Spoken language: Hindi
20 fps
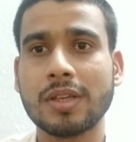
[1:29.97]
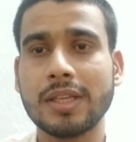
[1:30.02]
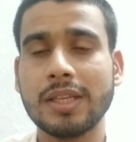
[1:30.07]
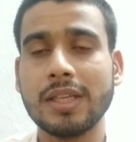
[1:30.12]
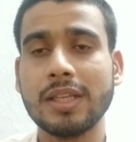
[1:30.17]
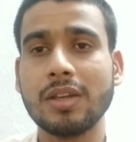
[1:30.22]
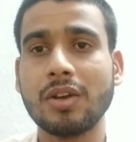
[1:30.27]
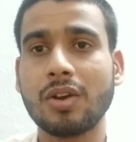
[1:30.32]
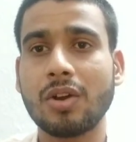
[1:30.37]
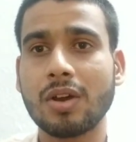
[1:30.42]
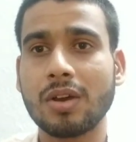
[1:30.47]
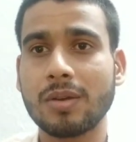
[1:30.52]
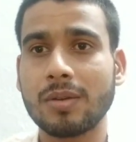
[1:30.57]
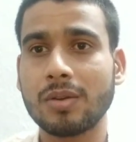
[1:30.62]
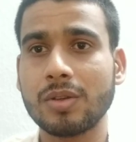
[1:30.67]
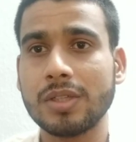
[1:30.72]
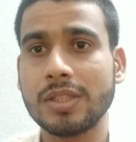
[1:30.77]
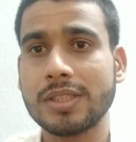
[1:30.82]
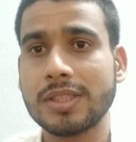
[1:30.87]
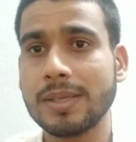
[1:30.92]
कि
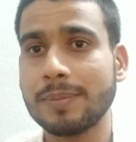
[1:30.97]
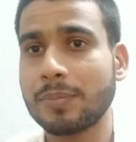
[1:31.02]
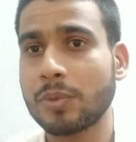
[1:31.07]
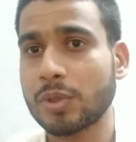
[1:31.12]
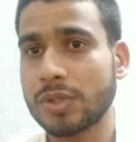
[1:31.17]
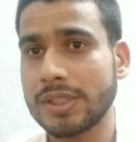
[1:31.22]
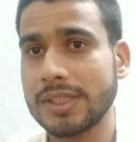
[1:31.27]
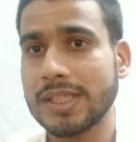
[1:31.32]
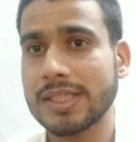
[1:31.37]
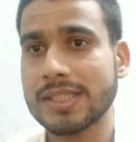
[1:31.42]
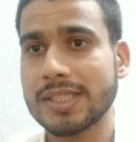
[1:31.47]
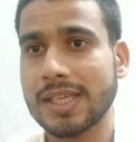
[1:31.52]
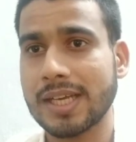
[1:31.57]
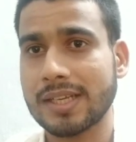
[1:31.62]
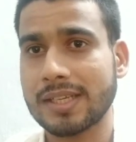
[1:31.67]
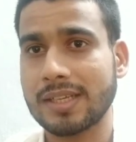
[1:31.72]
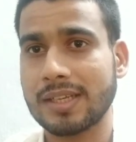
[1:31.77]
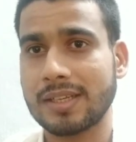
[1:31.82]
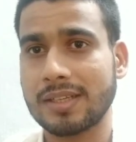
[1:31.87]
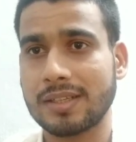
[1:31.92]
इसके प्रोसीजर्स
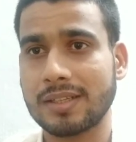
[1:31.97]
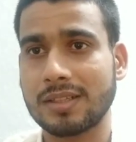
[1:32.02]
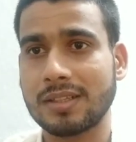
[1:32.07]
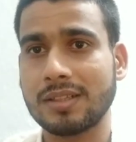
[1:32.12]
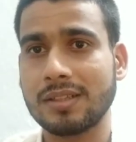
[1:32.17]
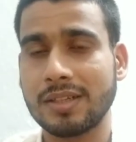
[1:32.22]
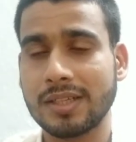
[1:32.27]
क्या क्या हैं